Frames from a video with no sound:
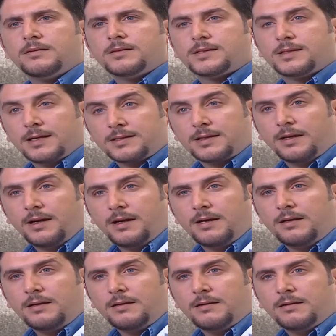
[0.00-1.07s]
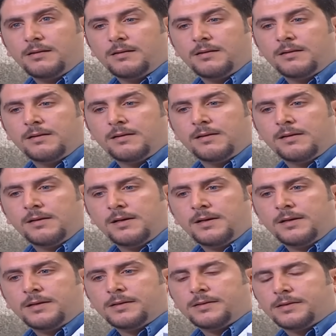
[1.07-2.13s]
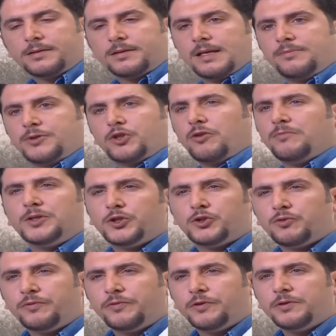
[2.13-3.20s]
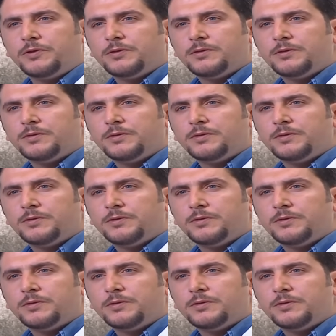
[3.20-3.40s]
أستاذ كنعان؟ طيب شلون بدي أشوفه؟